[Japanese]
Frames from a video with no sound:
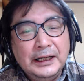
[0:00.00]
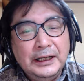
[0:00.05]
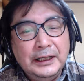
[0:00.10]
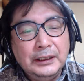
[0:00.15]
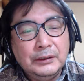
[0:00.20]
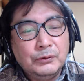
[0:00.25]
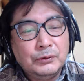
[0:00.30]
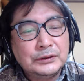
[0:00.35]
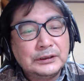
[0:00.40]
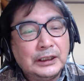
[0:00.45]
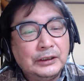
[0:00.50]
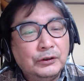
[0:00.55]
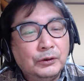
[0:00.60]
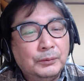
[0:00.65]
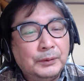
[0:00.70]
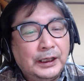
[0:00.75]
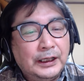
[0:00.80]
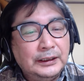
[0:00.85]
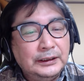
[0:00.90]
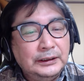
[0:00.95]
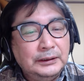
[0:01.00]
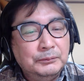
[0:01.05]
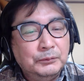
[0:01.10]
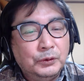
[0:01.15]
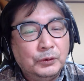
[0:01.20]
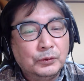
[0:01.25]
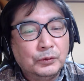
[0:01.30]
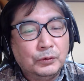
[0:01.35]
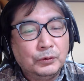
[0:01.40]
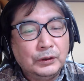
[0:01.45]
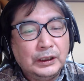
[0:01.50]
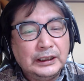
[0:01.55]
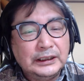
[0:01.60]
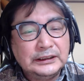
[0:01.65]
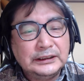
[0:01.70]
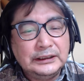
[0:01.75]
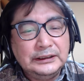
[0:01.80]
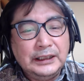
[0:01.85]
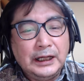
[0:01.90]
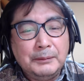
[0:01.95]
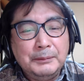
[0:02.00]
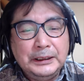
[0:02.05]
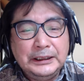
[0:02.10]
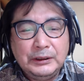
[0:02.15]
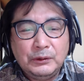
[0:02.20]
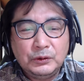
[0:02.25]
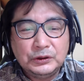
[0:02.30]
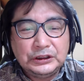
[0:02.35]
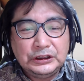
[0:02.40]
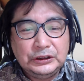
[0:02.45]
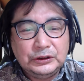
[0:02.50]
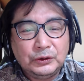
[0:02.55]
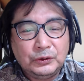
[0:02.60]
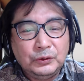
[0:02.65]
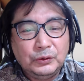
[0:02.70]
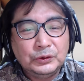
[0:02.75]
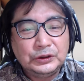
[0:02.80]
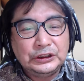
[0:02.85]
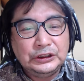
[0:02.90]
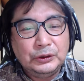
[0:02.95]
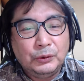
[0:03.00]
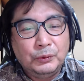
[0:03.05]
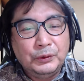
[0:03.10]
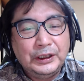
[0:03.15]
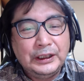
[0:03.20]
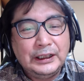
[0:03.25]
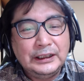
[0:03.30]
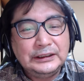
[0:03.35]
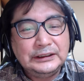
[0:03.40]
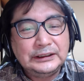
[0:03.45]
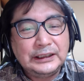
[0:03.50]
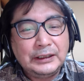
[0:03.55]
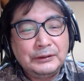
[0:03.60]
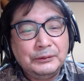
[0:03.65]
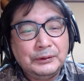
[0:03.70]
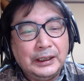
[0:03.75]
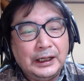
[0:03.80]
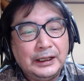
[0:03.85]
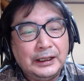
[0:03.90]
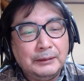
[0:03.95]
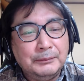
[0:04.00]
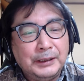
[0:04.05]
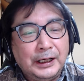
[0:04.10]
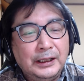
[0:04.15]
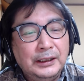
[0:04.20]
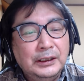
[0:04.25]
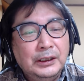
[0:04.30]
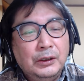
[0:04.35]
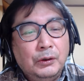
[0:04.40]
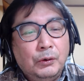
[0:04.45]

A子さんの場合、もうこの話はやめてほしいと両親にお願いしたのであれば、